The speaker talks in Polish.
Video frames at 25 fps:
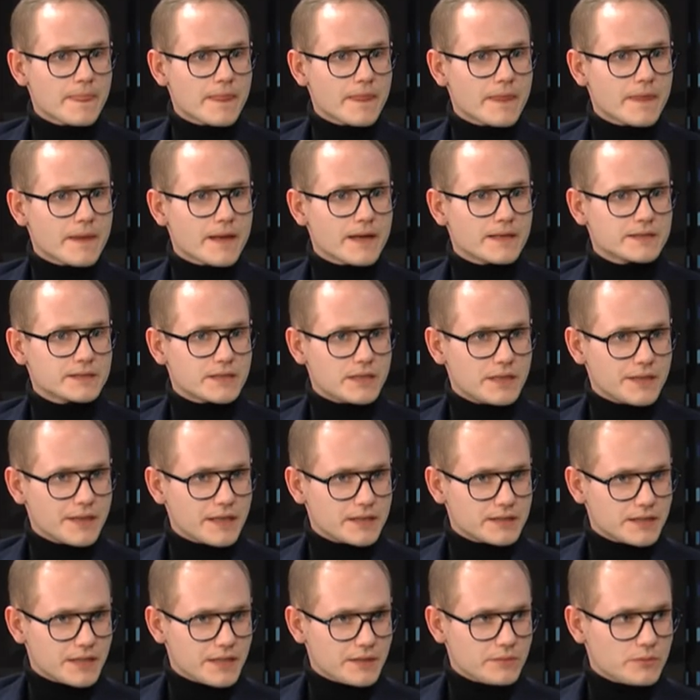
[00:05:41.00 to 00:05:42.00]
mm,
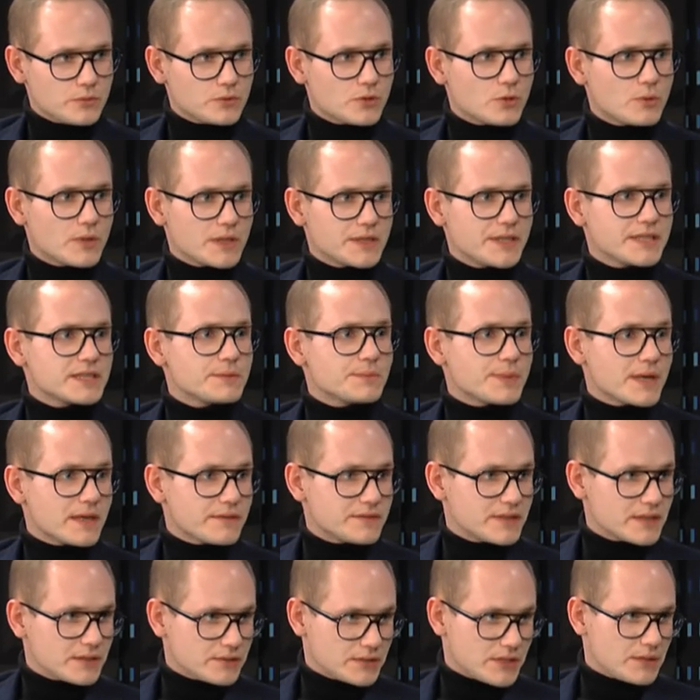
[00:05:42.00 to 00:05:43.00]
Kancelaria Sejmu dokładnie
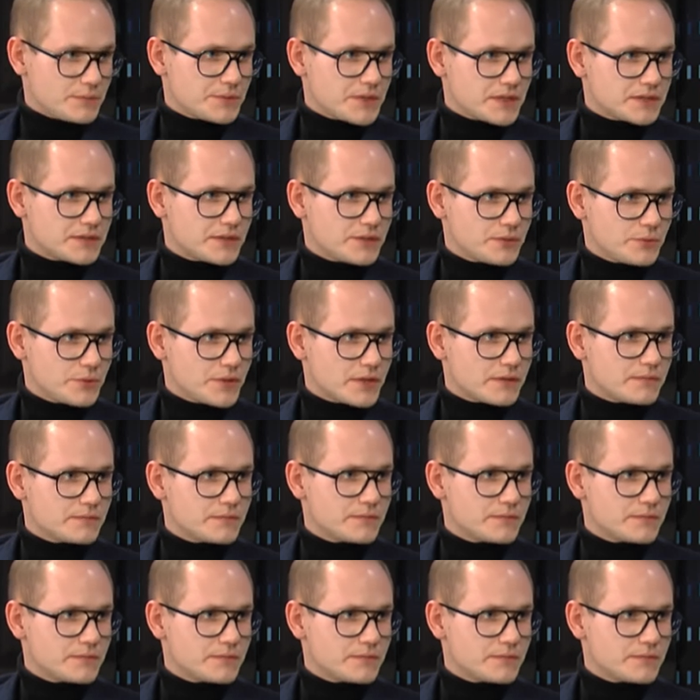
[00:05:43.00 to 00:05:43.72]
sprawdza, co tam się znajduje.